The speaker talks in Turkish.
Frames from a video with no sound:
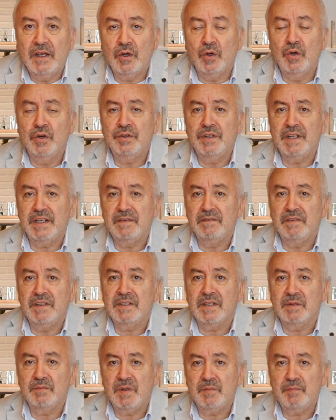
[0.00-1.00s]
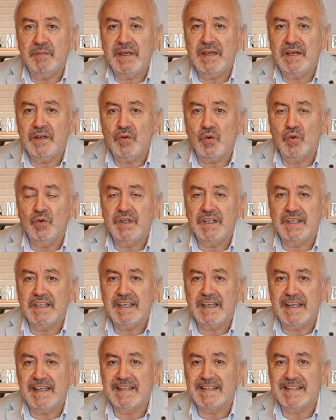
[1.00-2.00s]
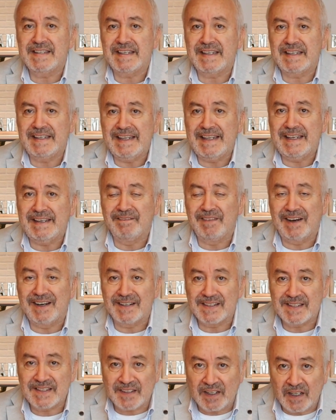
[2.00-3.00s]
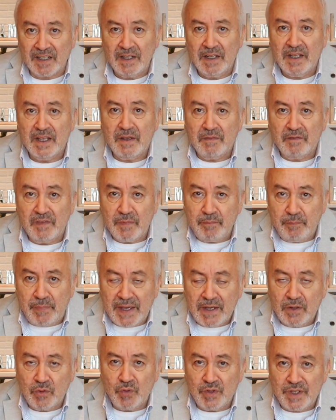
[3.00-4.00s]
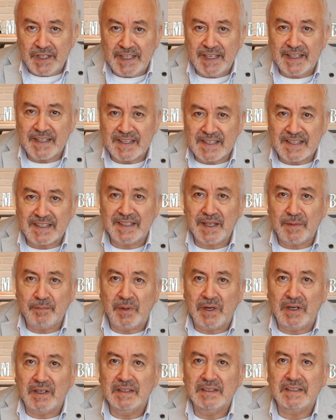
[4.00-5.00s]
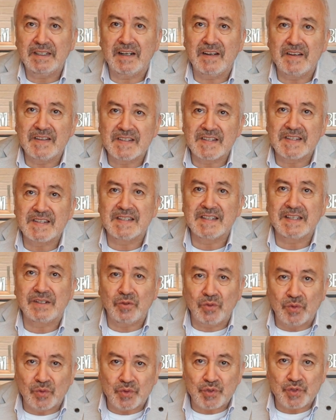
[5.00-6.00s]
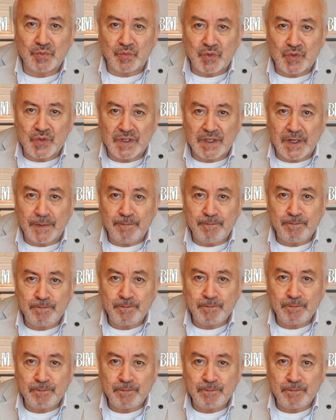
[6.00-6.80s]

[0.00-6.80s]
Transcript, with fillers: Örneğin vitamin B12 eksikliği varsa ve B12 eksikliğine bağlı kansızlık oluşmuşsa